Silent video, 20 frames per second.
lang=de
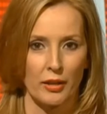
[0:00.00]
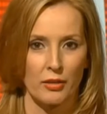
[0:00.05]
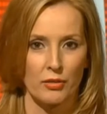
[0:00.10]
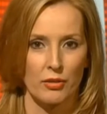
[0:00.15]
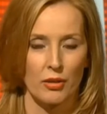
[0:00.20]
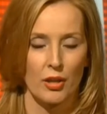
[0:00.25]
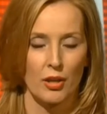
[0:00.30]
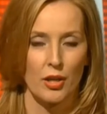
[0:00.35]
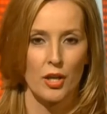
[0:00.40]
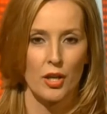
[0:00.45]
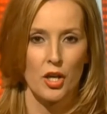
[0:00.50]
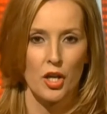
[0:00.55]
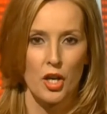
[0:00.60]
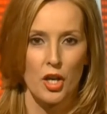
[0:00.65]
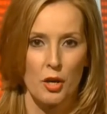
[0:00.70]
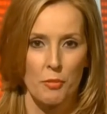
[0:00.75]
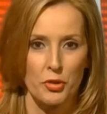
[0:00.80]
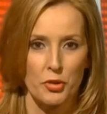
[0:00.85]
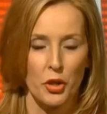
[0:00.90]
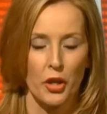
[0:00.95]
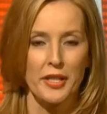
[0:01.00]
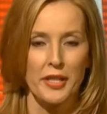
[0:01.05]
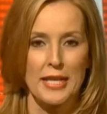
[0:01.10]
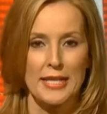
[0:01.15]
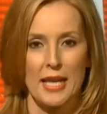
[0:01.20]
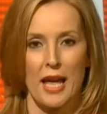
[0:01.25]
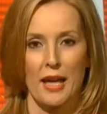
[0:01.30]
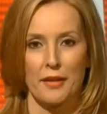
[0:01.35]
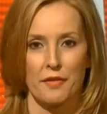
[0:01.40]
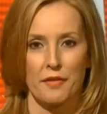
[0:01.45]
nicht.
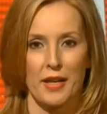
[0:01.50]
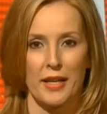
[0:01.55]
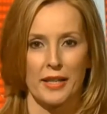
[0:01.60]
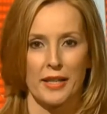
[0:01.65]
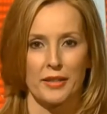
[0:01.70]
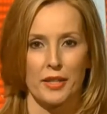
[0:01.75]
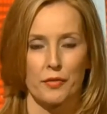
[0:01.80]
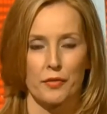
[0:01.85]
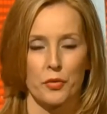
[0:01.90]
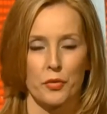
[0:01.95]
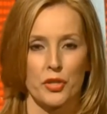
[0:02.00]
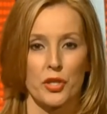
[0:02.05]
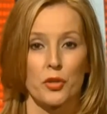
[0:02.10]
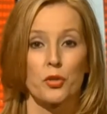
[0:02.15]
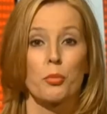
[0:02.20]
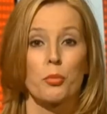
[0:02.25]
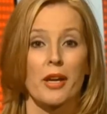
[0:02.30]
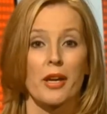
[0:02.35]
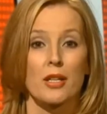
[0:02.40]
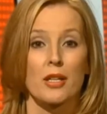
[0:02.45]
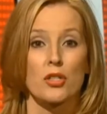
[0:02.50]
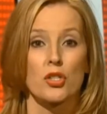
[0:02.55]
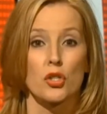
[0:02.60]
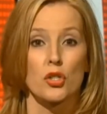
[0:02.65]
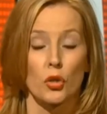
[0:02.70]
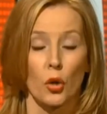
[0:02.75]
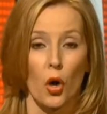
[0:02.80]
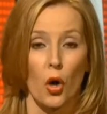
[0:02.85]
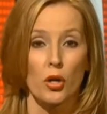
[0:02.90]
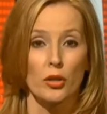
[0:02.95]
Besonders anfällig dafür sind
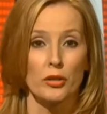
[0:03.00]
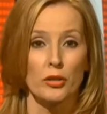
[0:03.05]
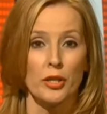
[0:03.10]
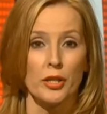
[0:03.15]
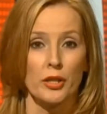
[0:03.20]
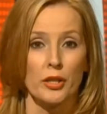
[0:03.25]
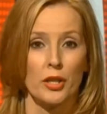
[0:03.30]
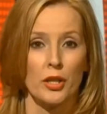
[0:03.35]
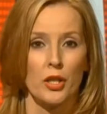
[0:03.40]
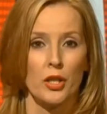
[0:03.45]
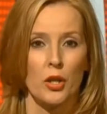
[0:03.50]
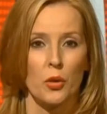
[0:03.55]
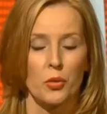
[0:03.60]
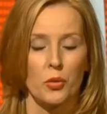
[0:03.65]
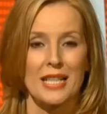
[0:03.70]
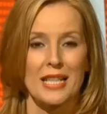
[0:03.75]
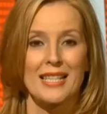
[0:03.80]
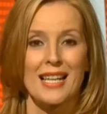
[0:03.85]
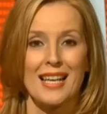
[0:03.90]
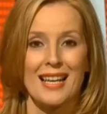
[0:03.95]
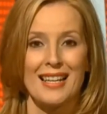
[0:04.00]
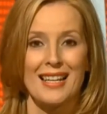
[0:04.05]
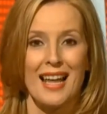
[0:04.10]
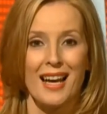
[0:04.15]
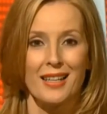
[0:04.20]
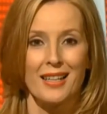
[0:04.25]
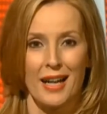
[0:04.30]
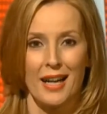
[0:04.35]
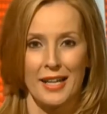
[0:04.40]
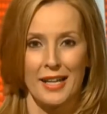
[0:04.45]
übrigens trockene oder sehr
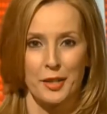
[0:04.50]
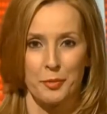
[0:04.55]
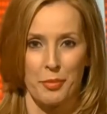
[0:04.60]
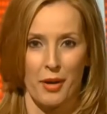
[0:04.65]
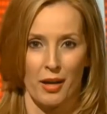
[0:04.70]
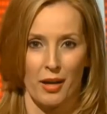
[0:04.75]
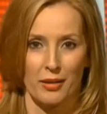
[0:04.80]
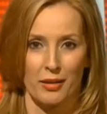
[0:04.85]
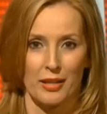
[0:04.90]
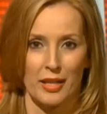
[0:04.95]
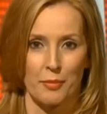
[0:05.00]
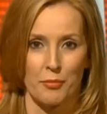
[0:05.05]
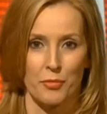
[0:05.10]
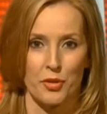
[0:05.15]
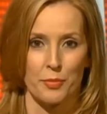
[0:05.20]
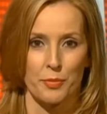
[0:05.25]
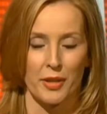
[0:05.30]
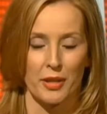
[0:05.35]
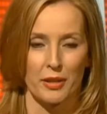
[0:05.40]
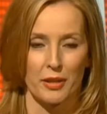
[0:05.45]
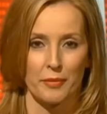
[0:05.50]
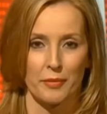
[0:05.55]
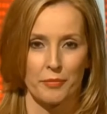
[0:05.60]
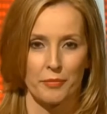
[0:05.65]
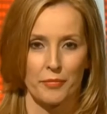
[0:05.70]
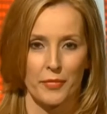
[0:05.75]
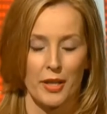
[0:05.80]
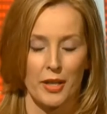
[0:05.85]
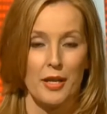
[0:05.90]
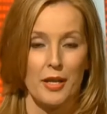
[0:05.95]
langhaltbare Lebensmittel.
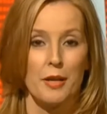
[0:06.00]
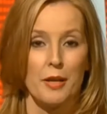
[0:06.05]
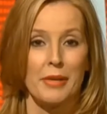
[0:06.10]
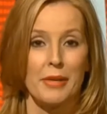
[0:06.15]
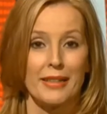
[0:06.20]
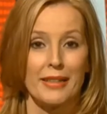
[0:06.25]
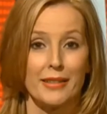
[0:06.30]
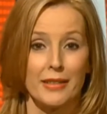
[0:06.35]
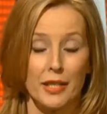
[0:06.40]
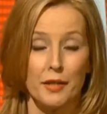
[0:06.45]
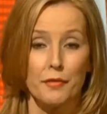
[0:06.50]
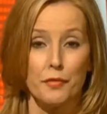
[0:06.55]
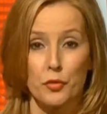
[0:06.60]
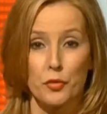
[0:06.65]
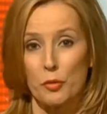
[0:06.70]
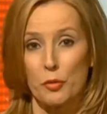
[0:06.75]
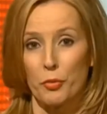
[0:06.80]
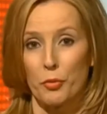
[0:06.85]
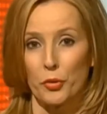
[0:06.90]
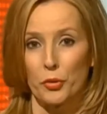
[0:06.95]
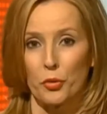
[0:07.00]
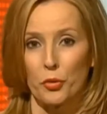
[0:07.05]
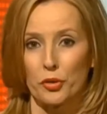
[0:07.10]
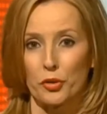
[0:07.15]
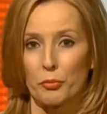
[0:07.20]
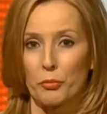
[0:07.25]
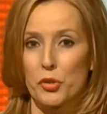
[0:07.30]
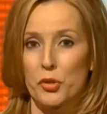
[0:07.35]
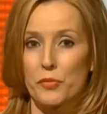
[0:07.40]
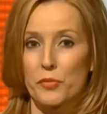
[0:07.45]
Bei
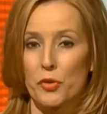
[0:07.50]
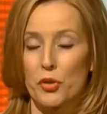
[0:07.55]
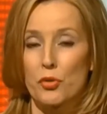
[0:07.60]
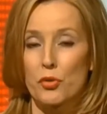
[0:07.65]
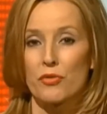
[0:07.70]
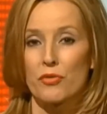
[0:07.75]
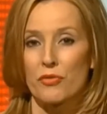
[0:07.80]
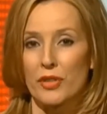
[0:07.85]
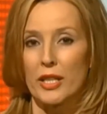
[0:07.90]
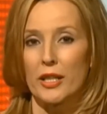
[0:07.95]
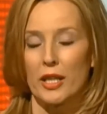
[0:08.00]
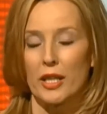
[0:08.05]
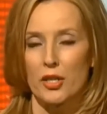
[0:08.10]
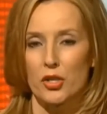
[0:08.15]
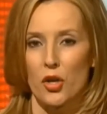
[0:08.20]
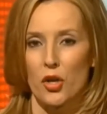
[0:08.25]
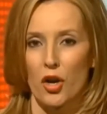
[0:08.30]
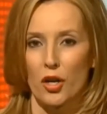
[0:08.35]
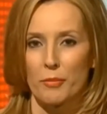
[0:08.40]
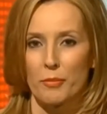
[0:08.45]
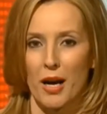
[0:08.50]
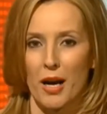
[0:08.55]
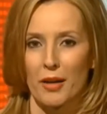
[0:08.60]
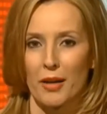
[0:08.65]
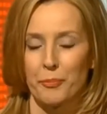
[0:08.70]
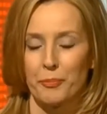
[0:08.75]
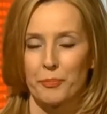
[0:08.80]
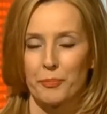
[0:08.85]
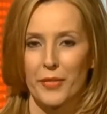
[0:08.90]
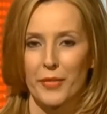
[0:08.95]
Tiefkühlprodukten müssen wir uns weniger Sorgen
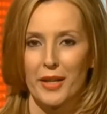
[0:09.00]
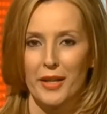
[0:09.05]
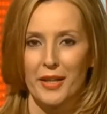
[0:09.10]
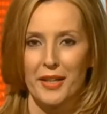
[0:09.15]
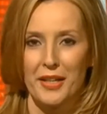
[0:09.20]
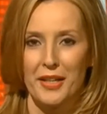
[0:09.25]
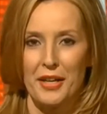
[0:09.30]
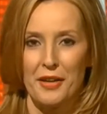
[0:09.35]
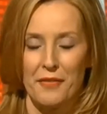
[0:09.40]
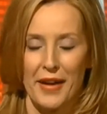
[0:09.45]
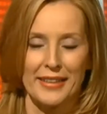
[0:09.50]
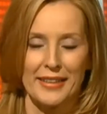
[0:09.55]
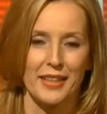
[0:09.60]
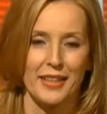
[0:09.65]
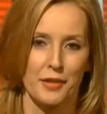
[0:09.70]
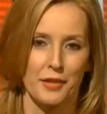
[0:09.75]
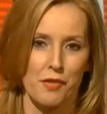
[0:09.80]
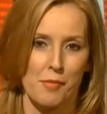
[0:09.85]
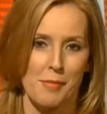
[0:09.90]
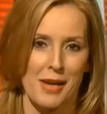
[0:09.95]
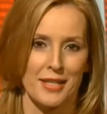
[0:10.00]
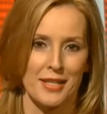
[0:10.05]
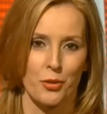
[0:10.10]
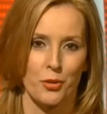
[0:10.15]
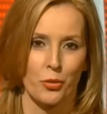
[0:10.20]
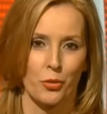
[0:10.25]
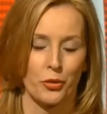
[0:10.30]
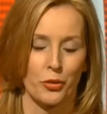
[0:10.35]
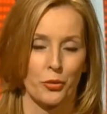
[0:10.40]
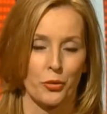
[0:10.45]
machen. Weitere
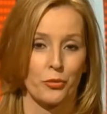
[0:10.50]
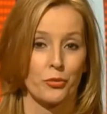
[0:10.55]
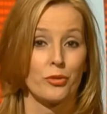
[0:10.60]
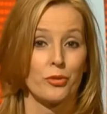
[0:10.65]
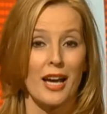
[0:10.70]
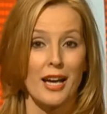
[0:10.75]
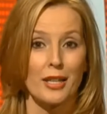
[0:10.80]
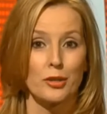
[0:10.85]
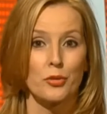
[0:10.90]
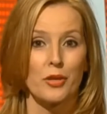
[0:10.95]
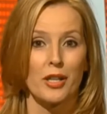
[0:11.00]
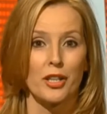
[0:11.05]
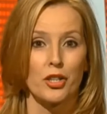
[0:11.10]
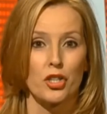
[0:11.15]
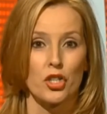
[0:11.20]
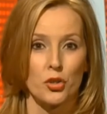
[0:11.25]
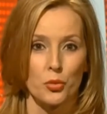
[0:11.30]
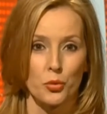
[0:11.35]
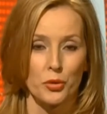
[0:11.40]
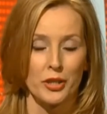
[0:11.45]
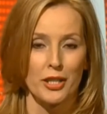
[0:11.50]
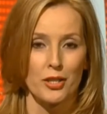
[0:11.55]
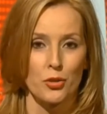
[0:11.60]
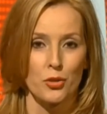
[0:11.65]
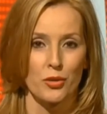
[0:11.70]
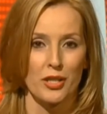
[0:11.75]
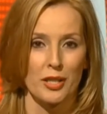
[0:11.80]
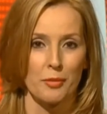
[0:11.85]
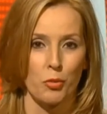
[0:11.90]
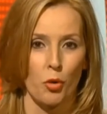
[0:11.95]
Informationen und aktuelle
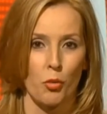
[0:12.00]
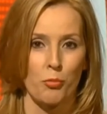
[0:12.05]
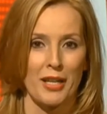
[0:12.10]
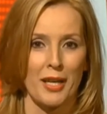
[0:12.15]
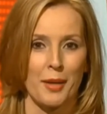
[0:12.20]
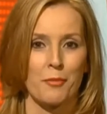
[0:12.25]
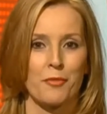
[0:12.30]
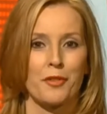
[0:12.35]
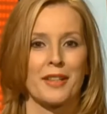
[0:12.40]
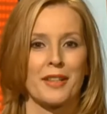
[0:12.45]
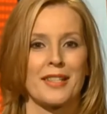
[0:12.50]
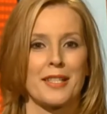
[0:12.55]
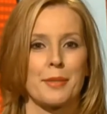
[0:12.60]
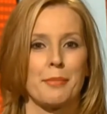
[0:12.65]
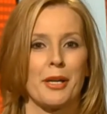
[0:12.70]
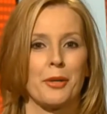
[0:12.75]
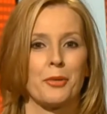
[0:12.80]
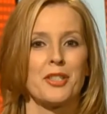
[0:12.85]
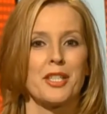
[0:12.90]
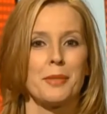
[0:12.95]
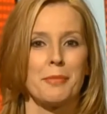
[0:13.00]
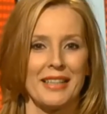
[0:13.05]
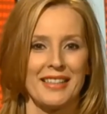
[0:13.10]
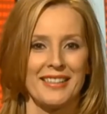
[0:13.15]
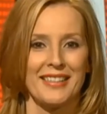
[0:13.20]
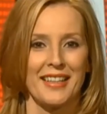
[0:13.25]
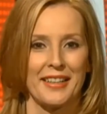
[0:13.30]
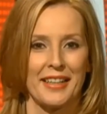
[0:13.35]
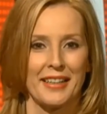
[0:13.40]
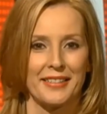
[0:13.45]
Studien zu dem Problem finden Sie bei uns im
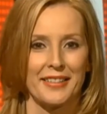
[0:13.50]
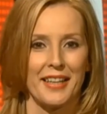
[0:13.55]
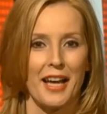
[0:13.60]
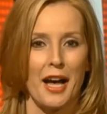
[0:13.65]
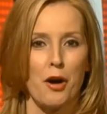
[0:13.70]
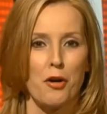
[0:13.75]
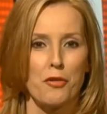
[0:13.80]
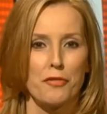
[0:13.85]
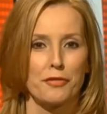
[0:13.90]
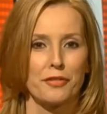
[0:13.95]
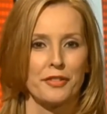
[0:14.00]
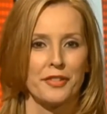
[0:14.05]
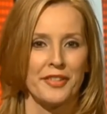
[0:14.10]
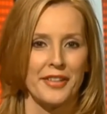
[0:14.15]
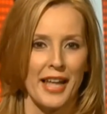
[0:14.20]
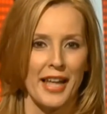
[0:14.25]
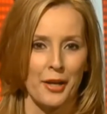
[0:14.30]
Internet auf